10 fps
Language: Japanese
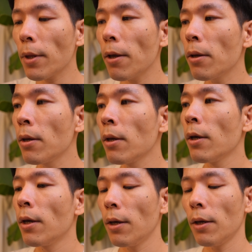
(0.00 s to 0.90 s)
ね。
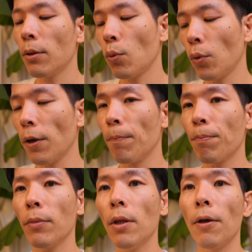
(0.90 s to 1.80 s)
えー、っとね。
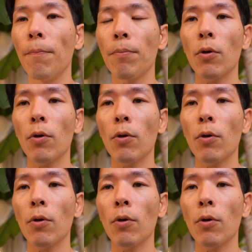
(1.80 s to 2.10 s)
で、